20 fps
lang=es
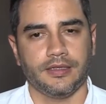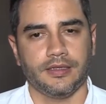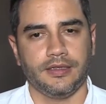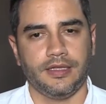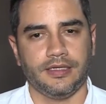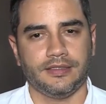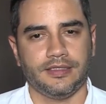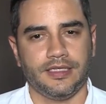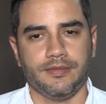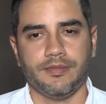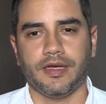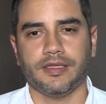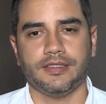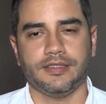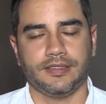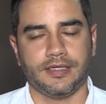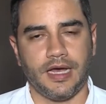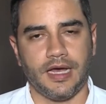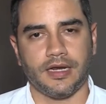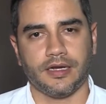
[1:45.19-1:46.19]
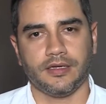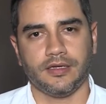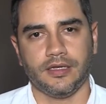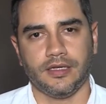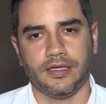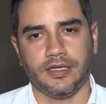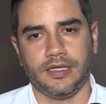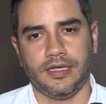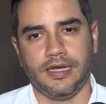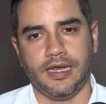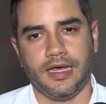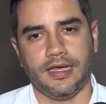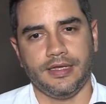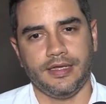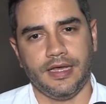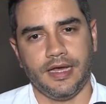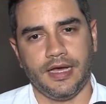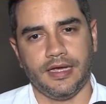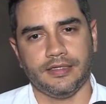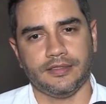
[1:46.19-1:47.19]
de estigmatizar y la
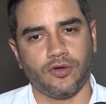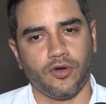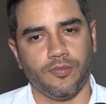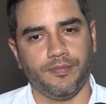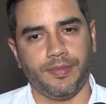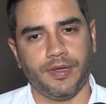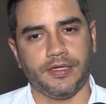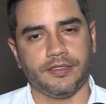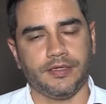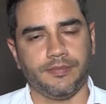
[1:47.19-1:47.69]
idea es romper